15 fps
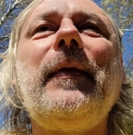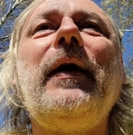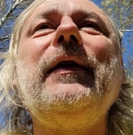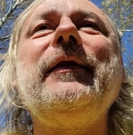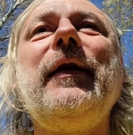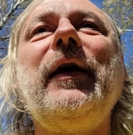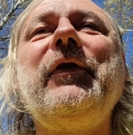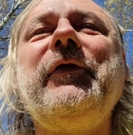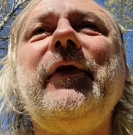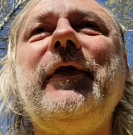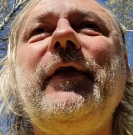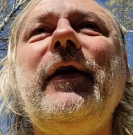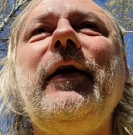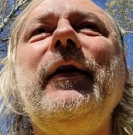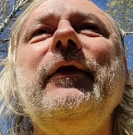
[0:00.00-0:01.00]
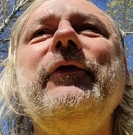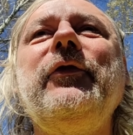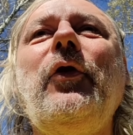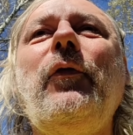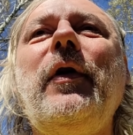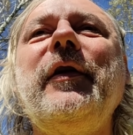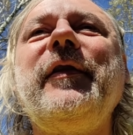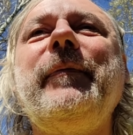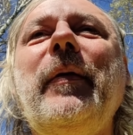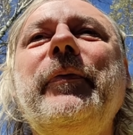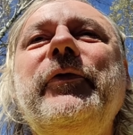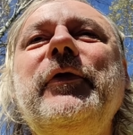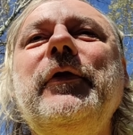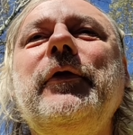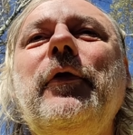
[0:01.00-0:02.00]
ale także te zioła z
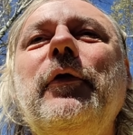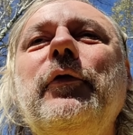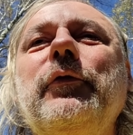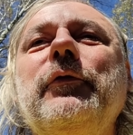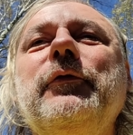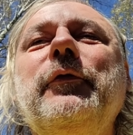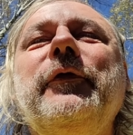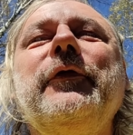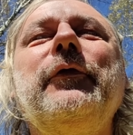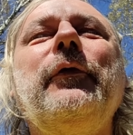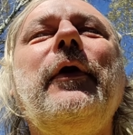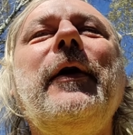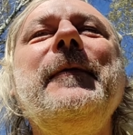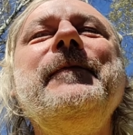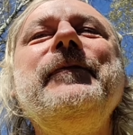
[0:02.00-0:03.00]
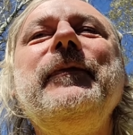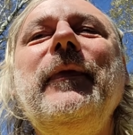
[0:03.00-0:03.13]
babcinych ogródków, które